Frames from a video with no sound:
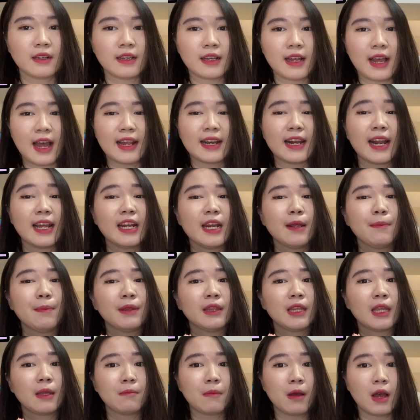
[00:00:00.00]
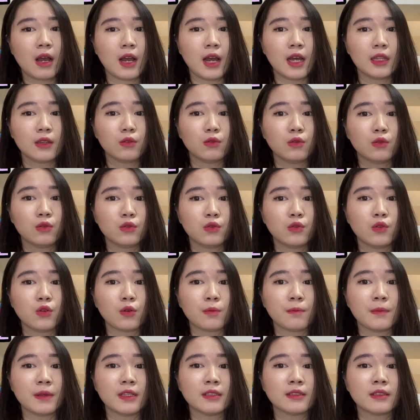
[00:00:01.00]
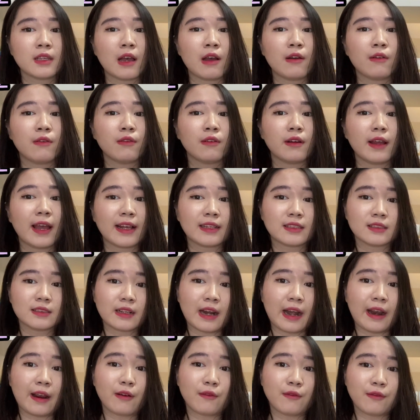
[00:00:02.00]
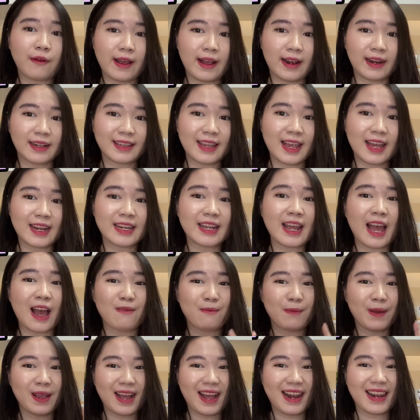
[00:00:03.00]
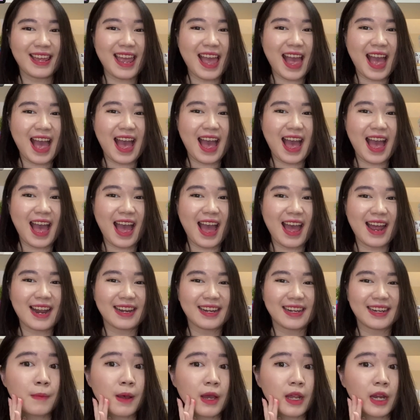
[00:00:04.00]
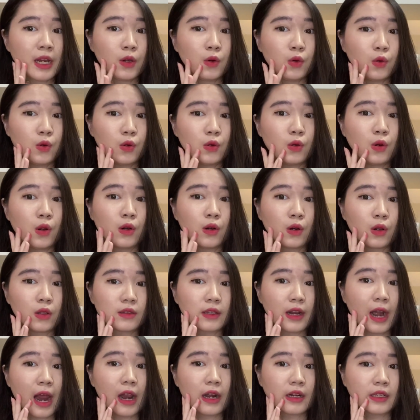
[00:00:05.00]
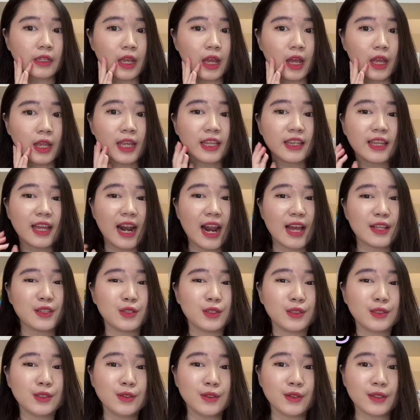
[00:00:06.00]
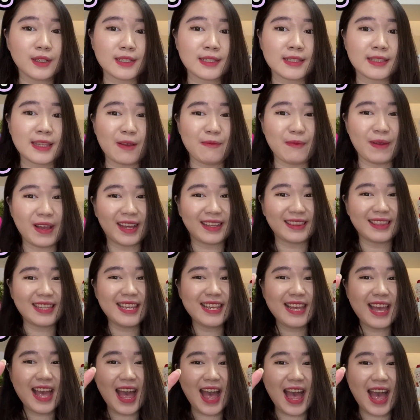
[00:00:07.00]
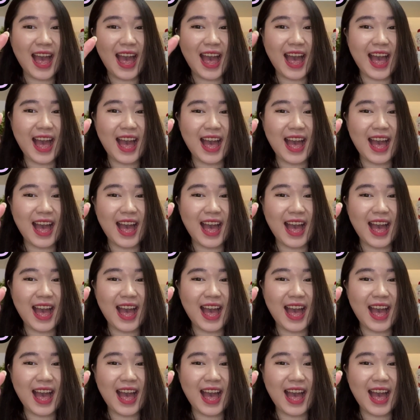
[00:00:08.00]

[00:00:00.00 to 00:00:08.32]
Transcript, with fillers: Karena ini penting banget untuk bisa ekstrak filenya di HP kalian. Dari nunggu download RAR-nya, kita lanjut yuk ke step yang ketiga.